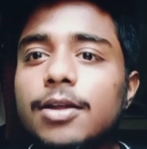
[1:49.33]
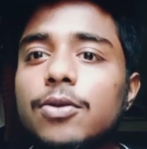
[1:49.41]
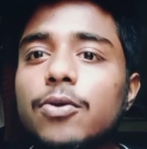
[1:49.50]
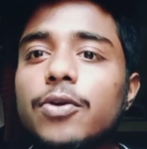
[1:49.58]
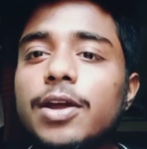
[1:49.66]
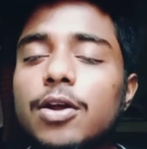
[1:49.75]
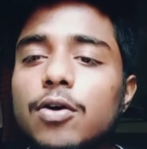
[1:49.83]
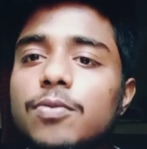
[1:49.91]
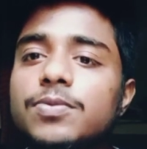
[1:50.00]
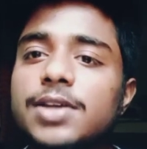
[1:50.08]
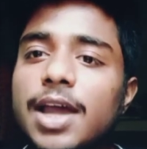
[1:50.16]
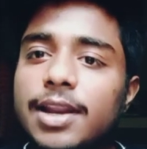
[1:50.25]
তো এইরকম
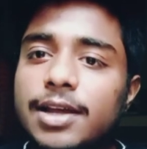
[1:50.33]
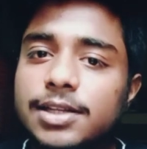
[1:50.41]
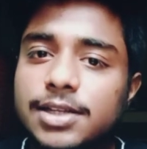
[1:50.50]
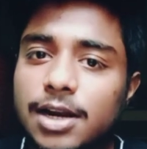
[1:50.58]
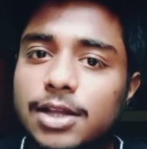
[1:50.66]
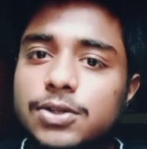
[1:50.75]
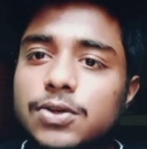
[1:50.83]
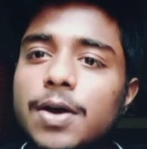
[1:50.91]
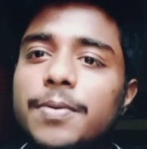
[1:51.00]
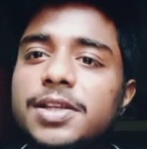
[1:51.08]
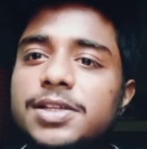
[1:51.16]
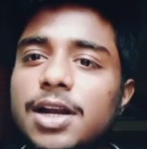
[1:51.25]
সাইনিংয়ে জানার জন্য
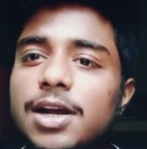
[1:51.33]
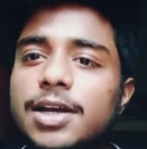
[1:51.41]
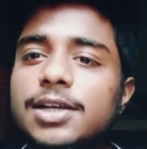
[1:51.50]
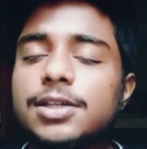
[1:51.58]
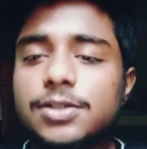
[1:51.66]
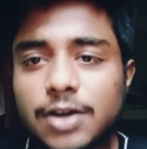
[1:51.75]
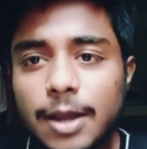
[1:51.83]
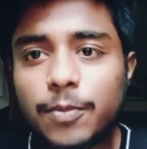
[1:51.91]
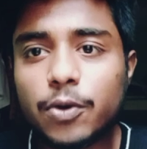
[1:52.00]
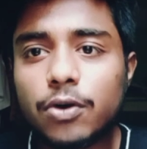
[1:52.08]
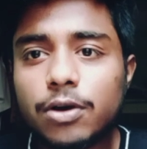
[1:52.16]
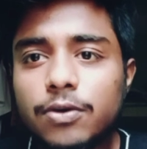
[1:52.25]
আমাদের চ্যানেলটাকে সাবস্ক্রাইব
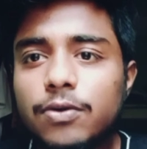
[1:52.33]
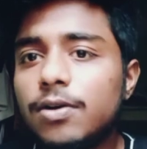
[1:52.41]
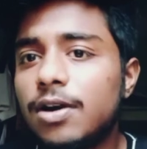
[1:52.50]
করে রাখো